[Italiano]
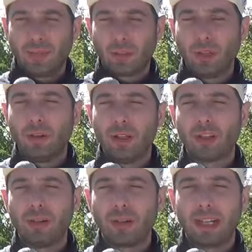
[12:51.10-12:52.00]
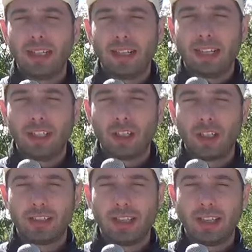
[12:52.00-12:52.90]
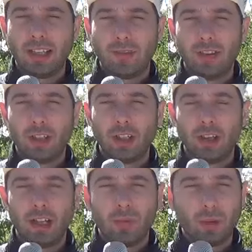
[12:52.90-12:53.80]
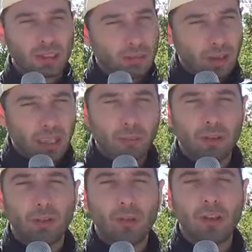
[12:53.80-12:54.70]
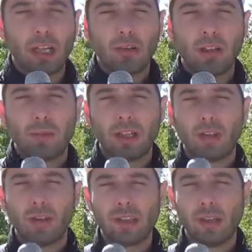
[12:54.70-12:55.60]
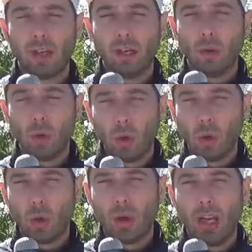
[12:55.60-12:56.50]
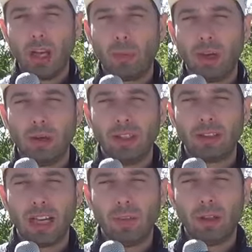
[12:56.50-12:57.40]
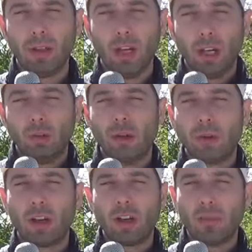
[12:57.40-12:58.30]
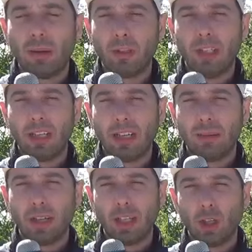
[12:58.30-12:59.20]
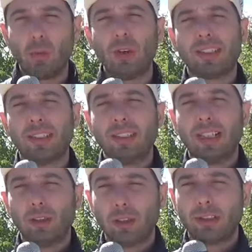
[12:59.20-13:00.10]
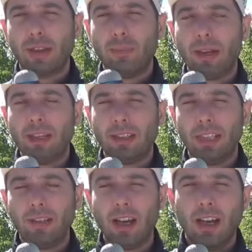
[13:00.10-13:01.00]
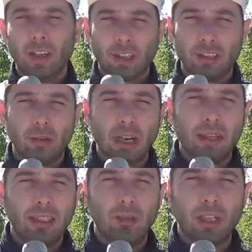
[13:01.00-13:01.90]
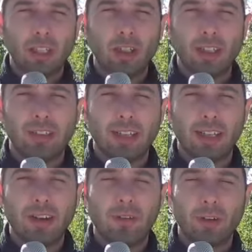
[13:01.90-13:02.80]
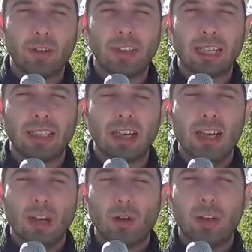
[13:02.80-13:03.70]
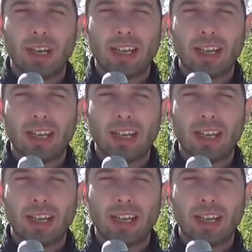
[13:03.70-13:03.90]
Qui comincia in pratica la discesa che da Felcino Nero porta poi alla prosecuzione dei due percorsi, quello lungo e quello intrepido. Due parole dobbiamo dirle perché dopo una salita tosta e impegnativa c'è sicuramente una discesa che va affrontata con